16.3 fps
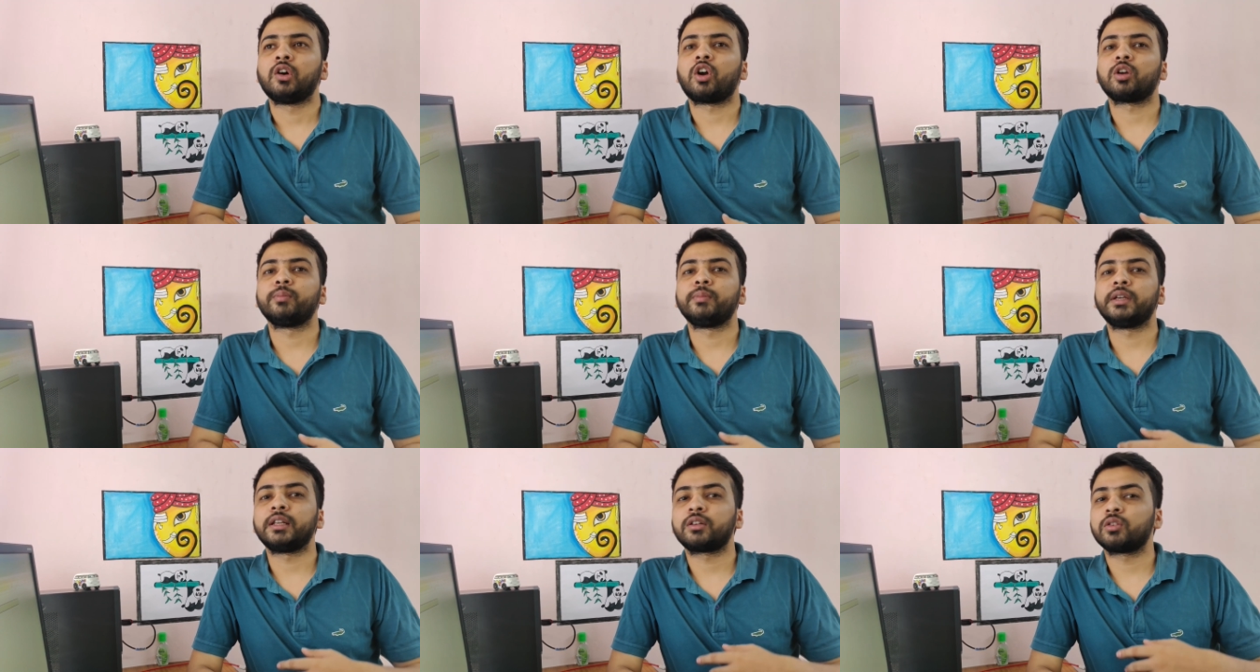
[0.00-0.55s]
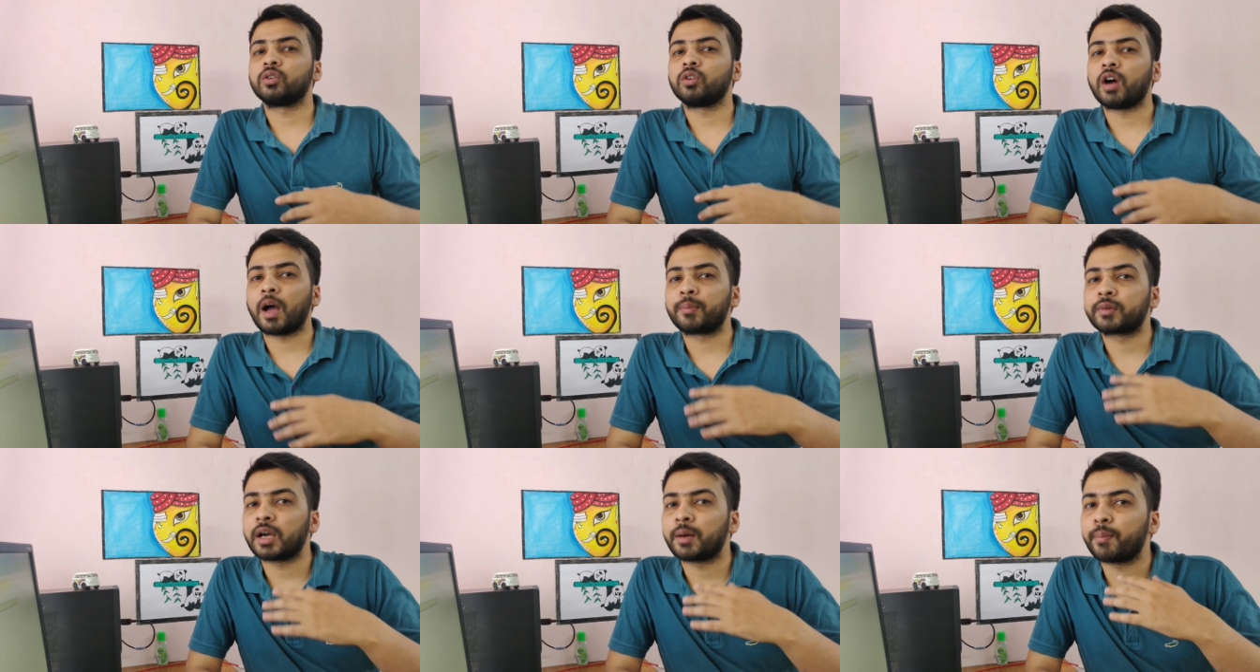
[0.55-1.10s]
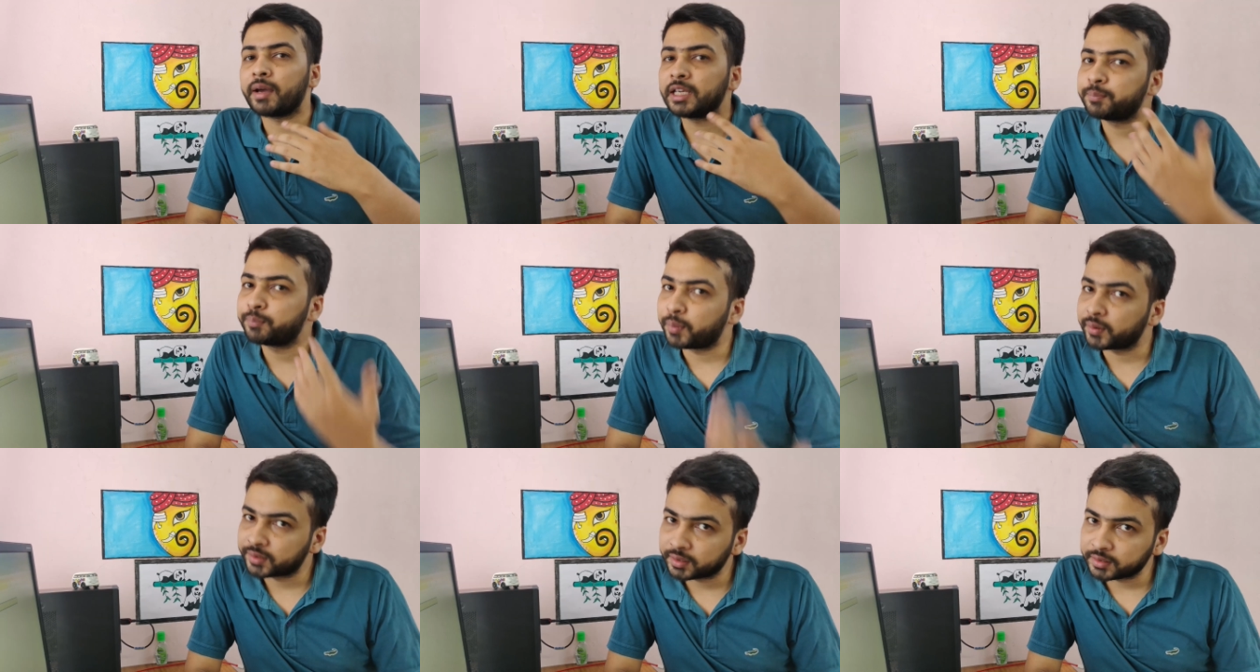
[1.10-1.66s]
और मेरे को आपका
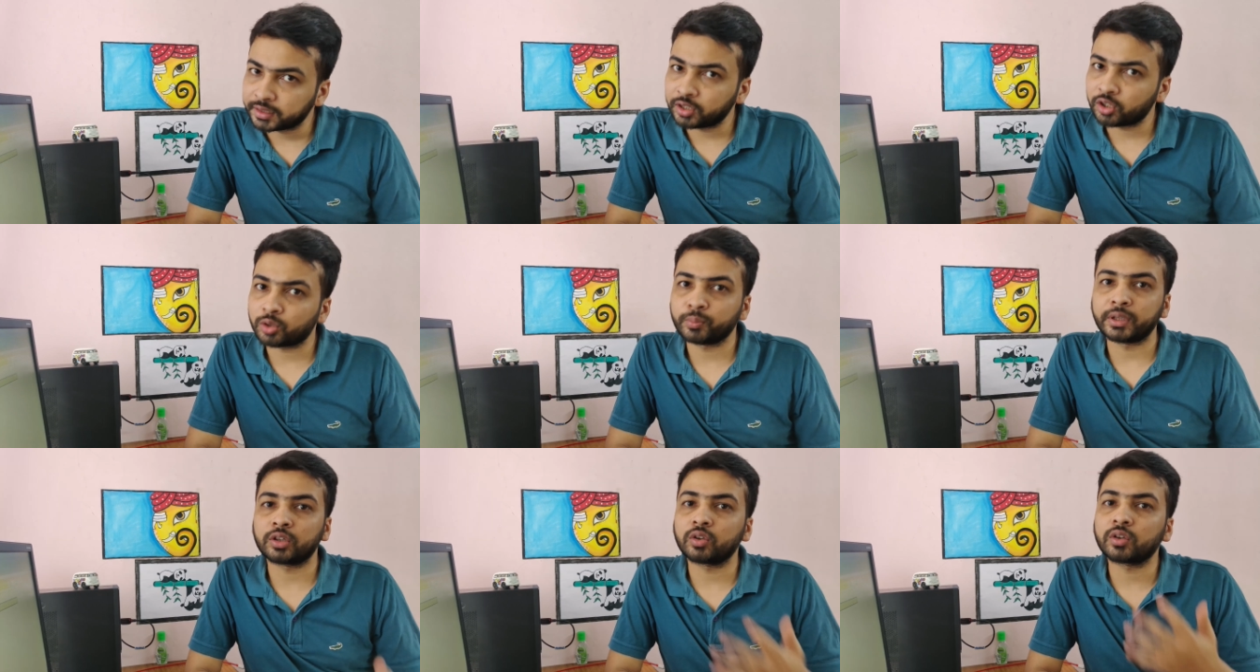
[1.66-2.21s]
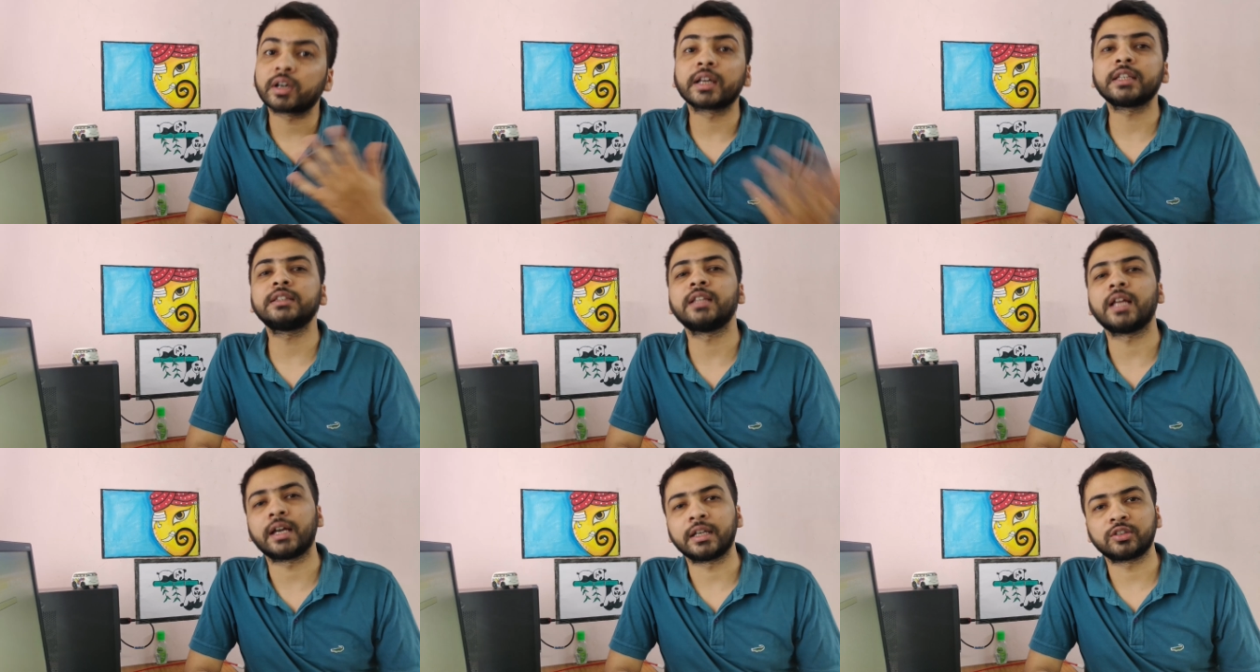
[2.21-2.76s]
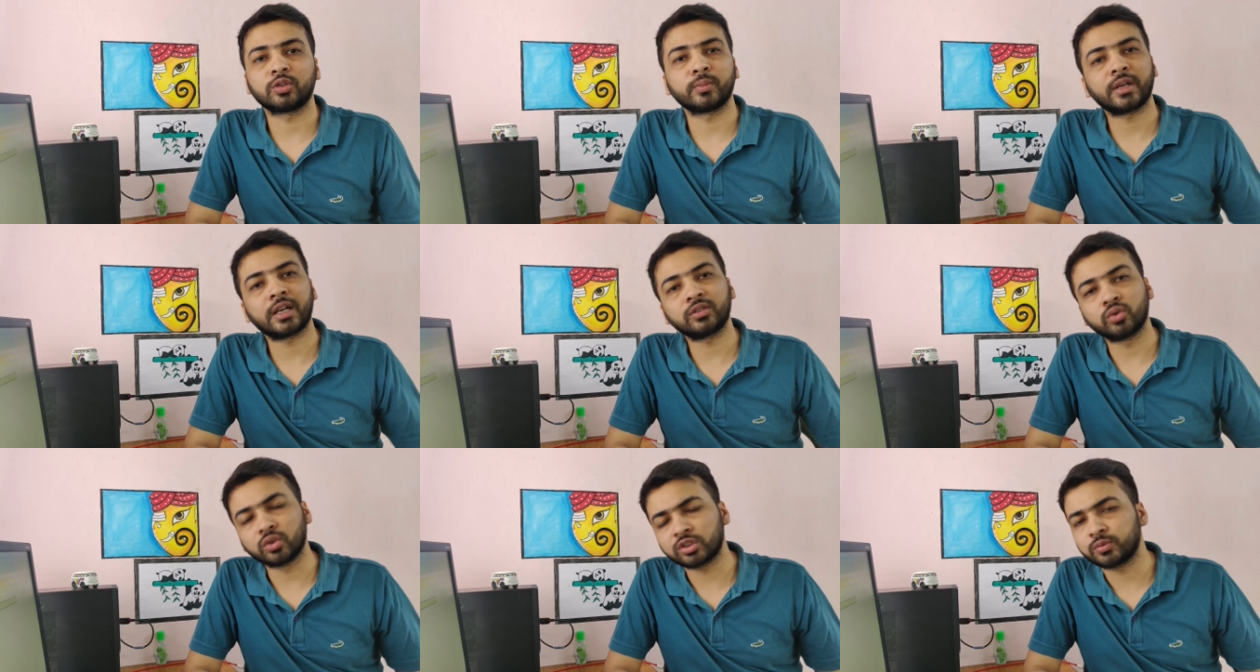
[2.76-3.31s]
बाइक पसंद है और मेरे को खरीदना है तो
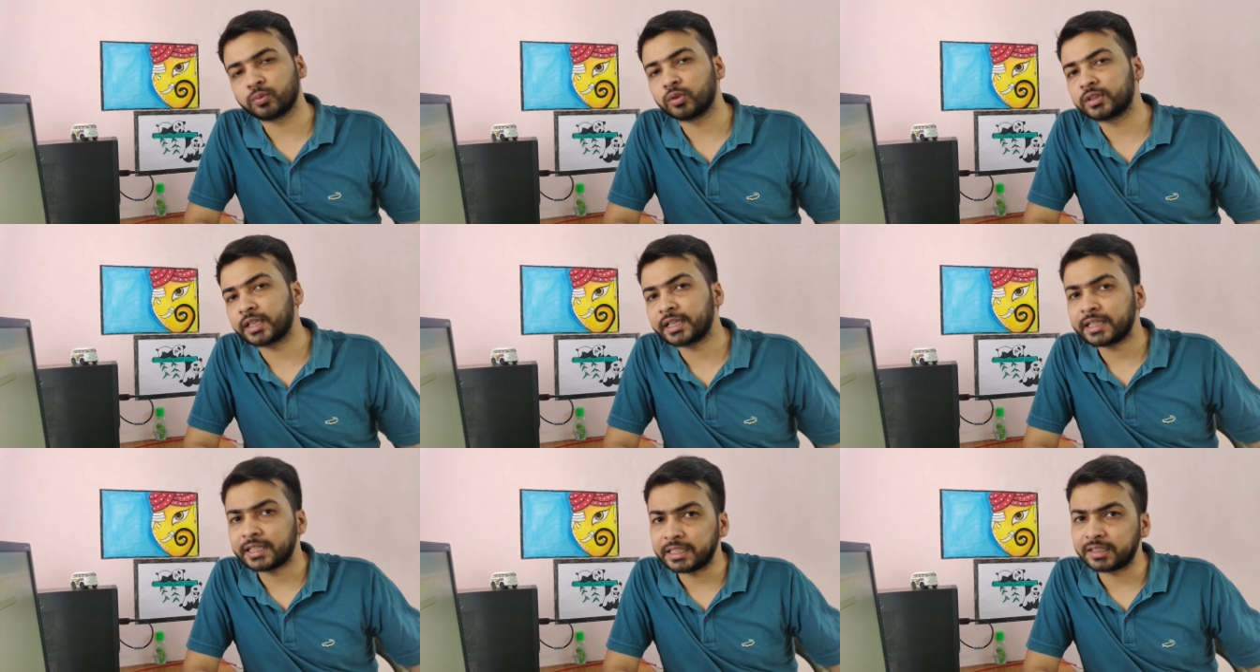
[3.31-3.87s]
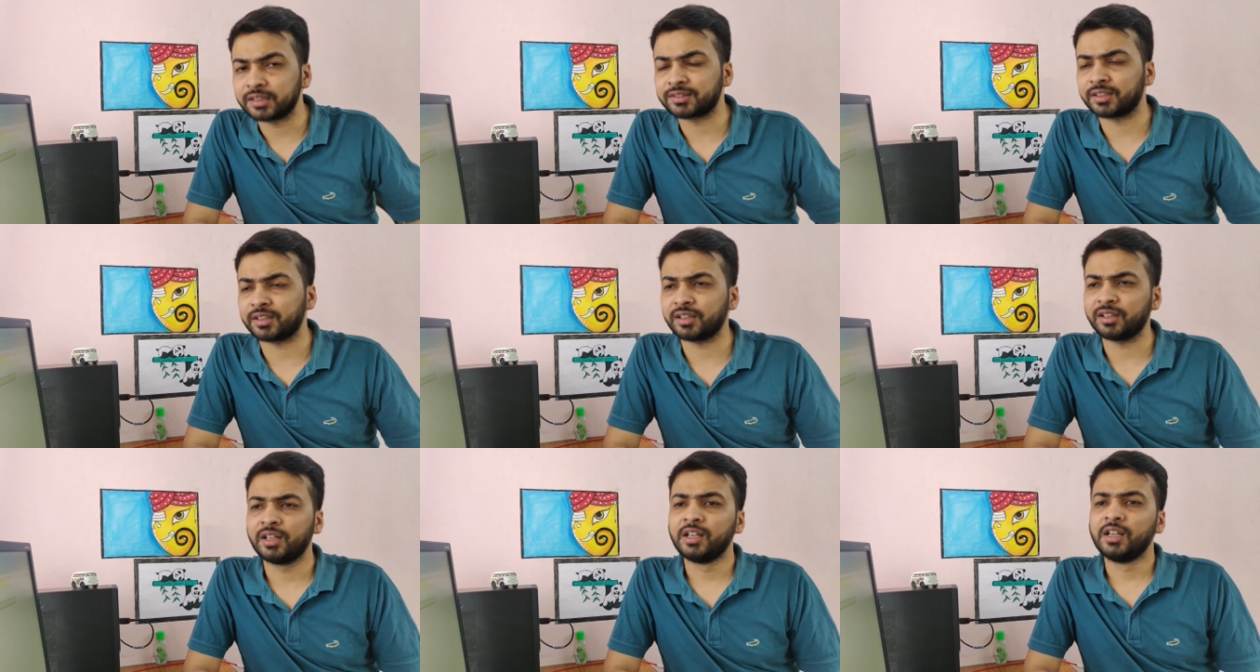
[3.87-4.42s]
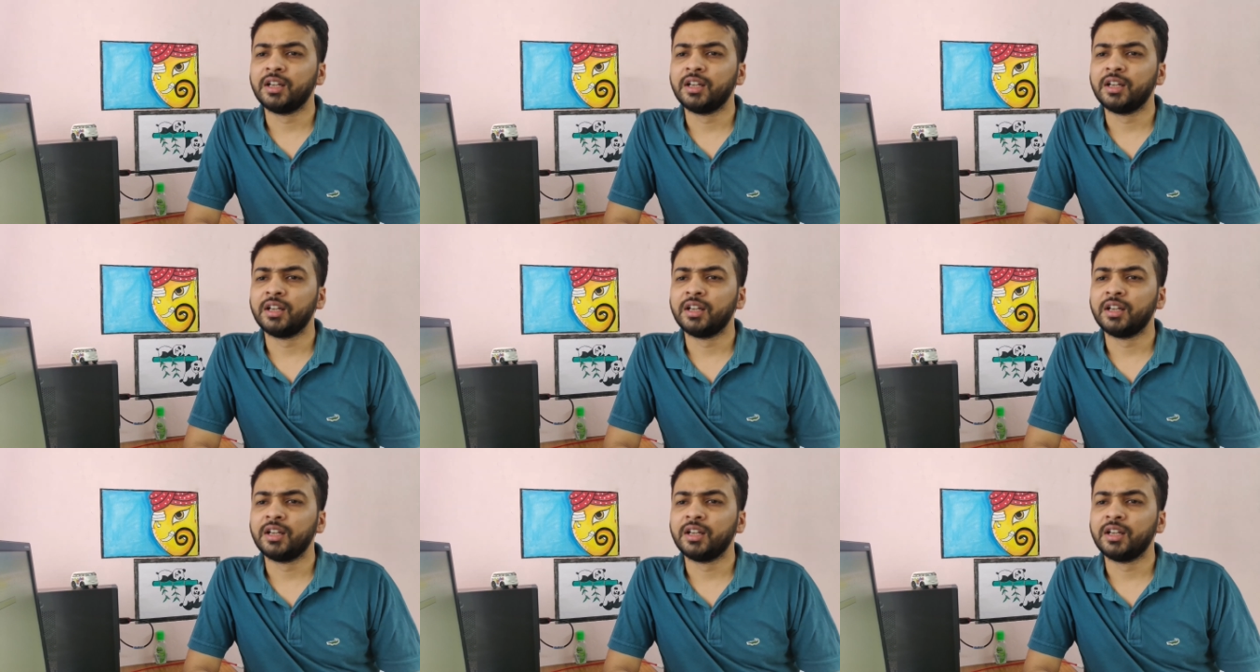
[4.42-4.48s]
मेरा दोस्त बोलता है कि ठीक है सर